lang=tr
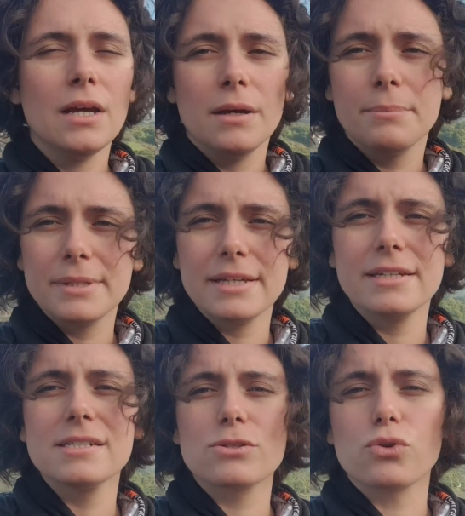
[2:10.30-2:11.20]
Bir de
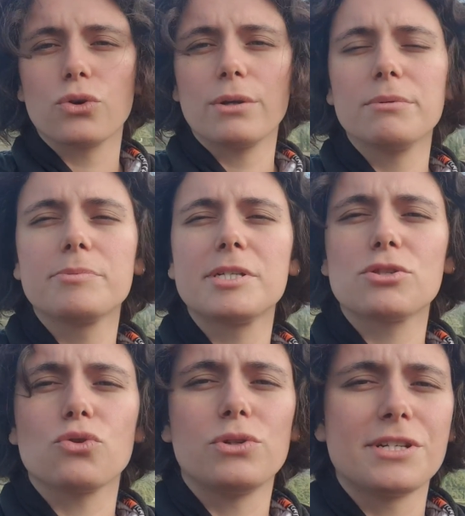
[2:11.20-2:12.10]
Yağız çok önemli bir şey
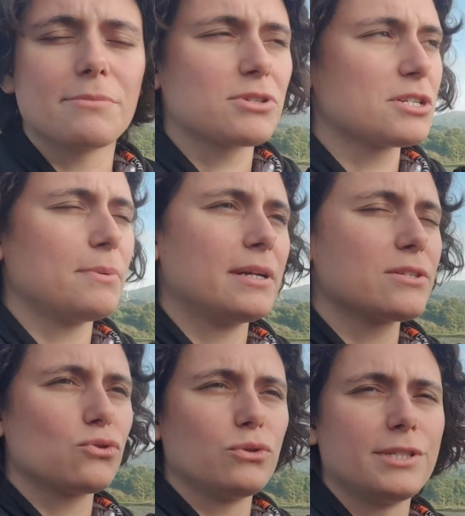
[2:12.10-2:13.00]
söyleyecekmiş. Acaba
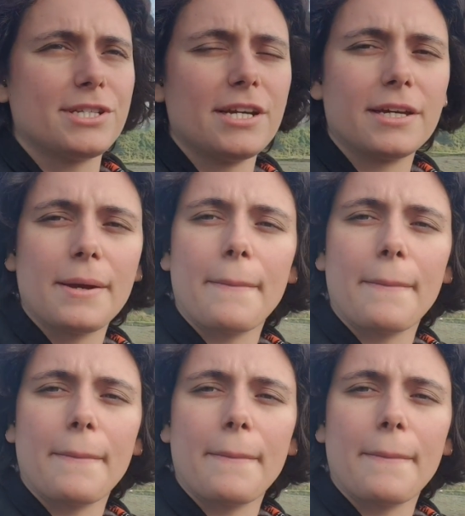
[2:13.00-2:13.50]
ne söyleyecek?